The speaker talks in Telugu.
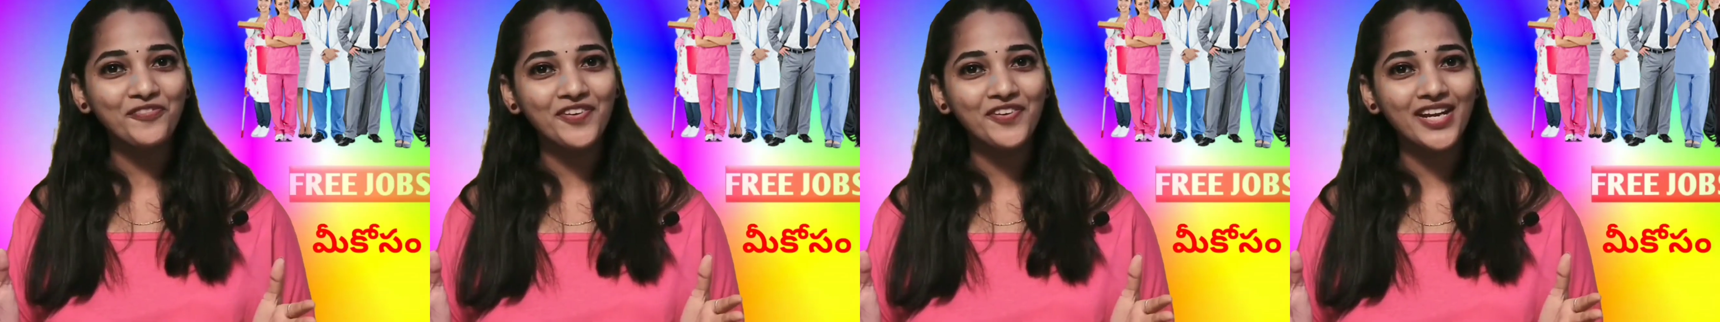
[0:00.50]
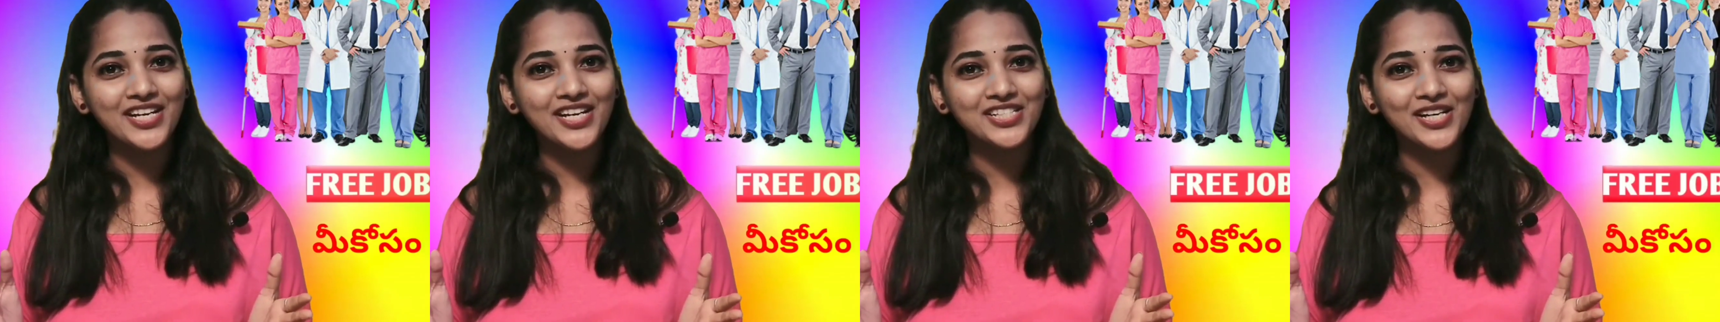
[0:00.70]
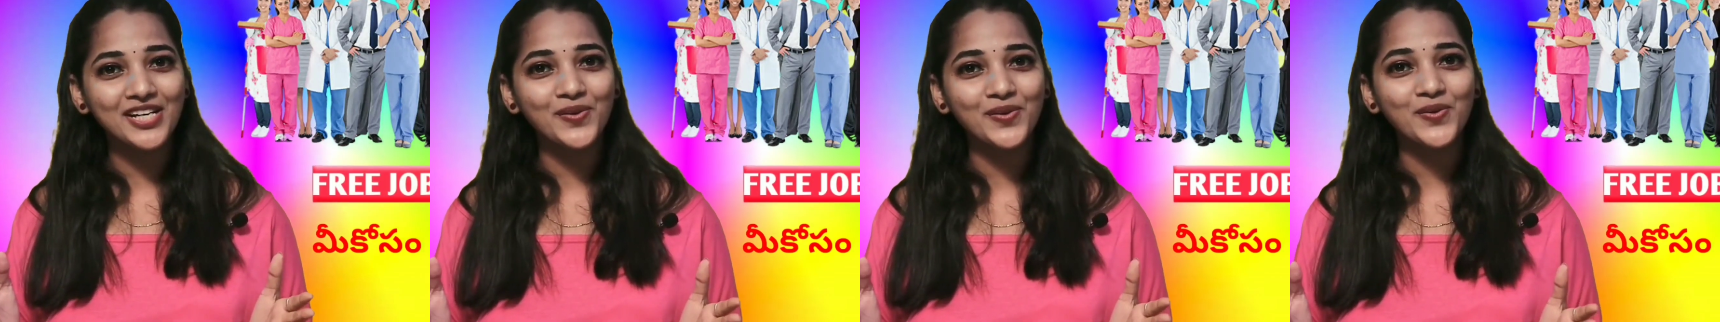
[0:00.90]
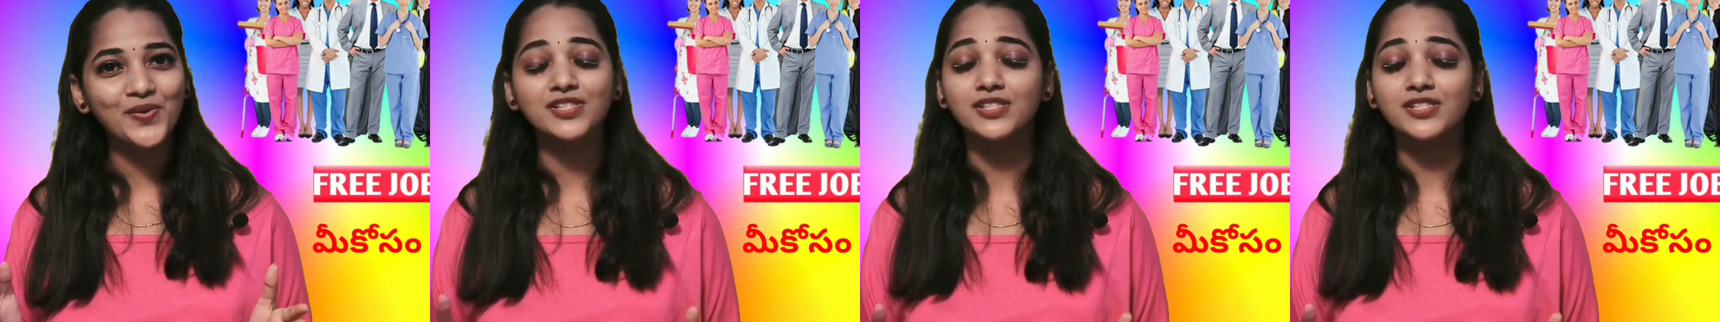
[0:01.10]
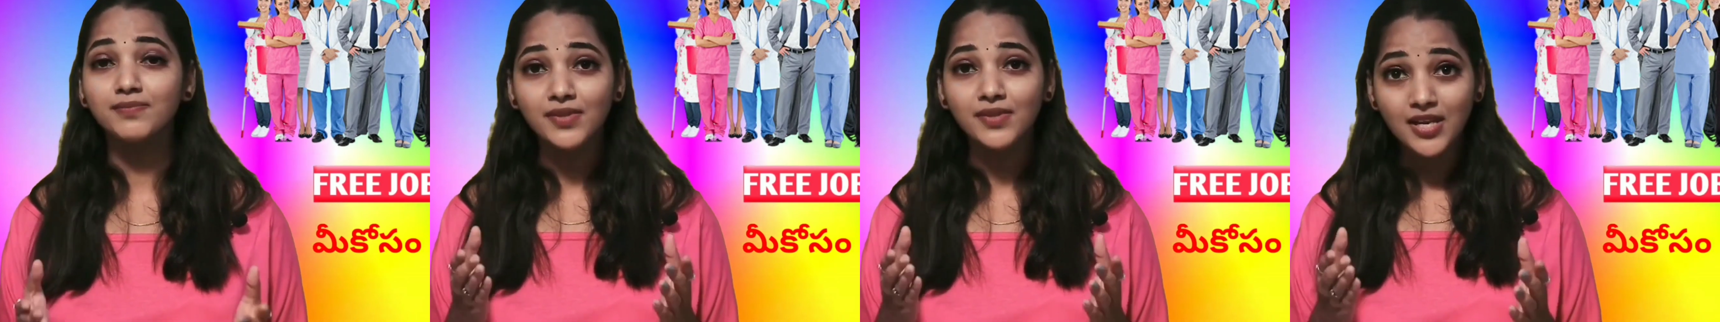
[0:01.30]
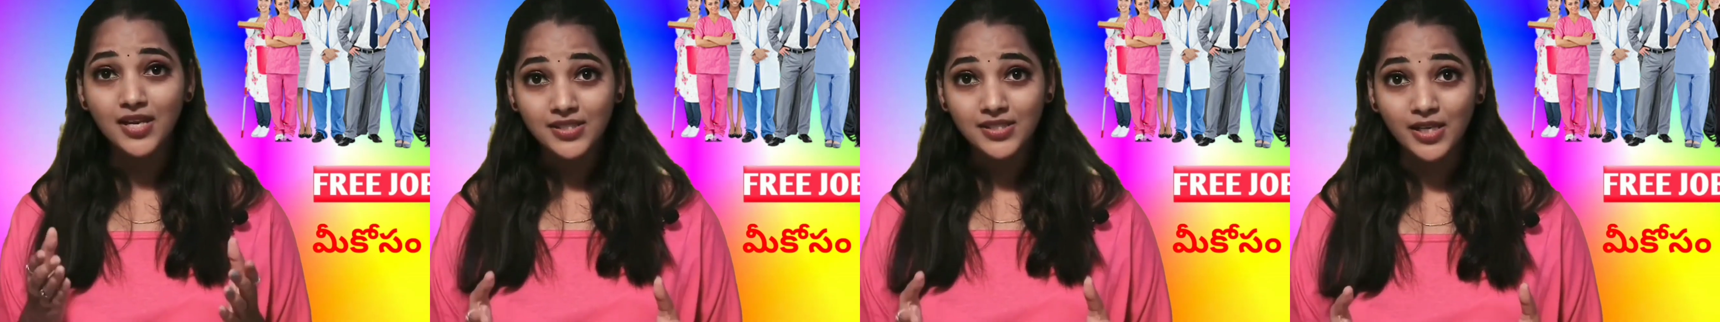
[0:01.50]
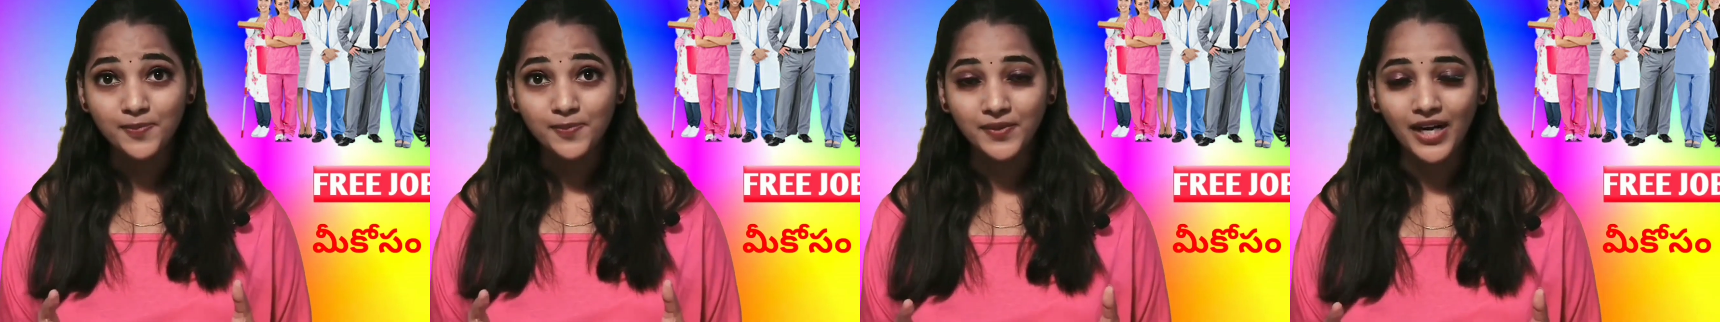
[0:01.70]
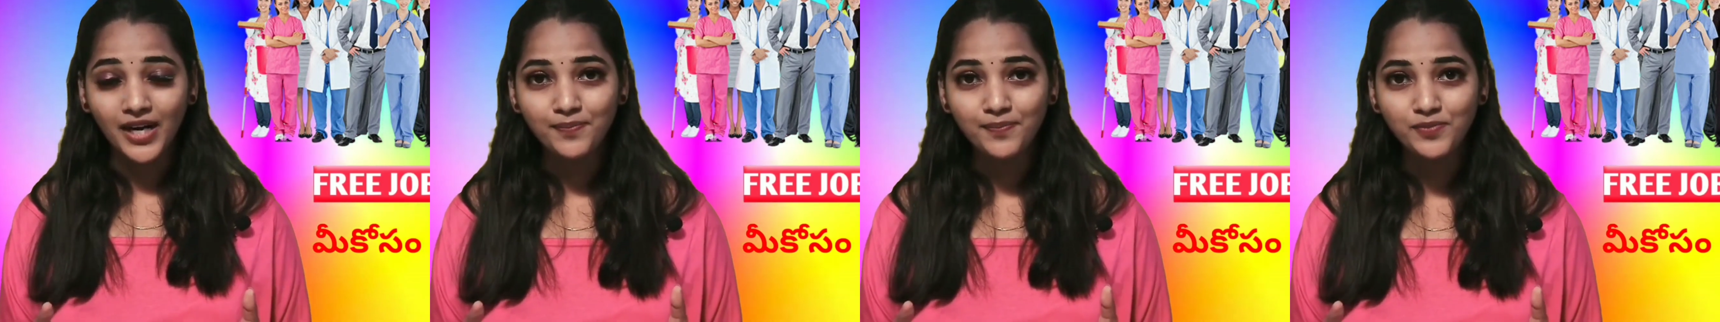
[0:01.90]
నోటిఫికేషన్ల కోసం
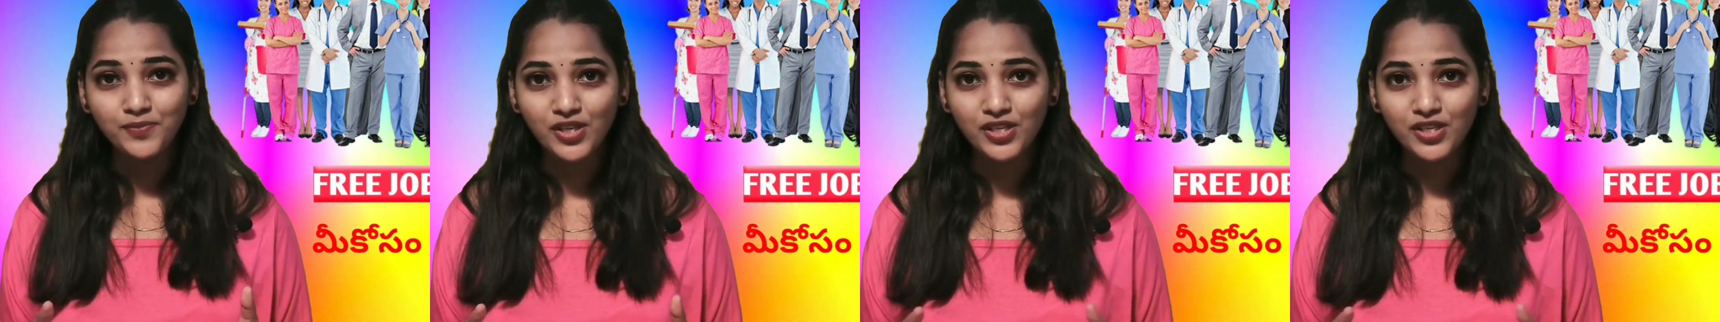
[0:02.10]
సబ్స్క్రైబ్